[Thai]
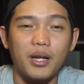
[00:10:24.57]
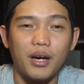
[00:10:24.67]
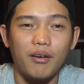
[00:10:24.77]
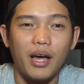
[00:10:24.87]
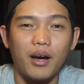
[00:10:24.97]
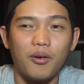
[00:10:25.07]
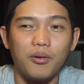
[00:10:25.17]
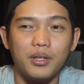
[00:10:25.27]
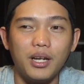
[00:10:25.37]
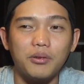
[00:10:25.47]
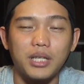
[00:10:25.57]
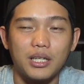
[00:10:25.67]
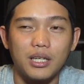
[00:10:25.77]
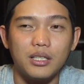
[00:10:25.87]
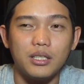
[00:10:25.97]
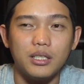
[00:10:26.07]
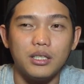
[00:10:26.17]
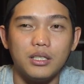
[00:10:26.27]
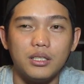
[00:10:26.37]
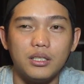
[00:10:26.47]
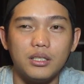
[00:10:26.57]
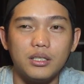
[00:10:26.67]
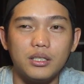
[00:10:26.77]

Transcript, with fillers: แฟนมีครั้งแรกที่เราจัดกันก็คือ